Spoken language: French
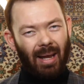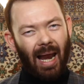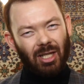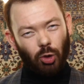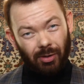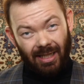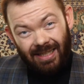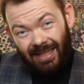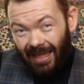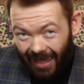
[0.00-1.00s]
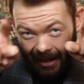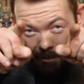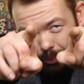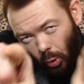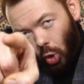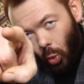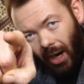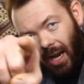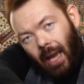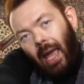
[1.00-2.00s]
Mais là, ils ont décidé d'aller plus
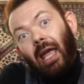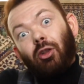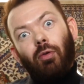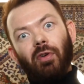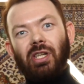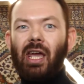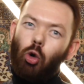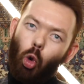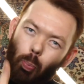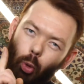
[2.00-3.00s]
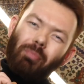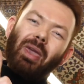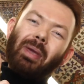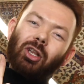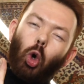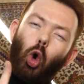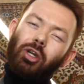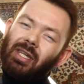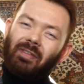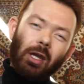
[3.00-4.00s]
loin et devenir le premier
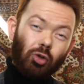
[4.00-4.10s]
métro qui va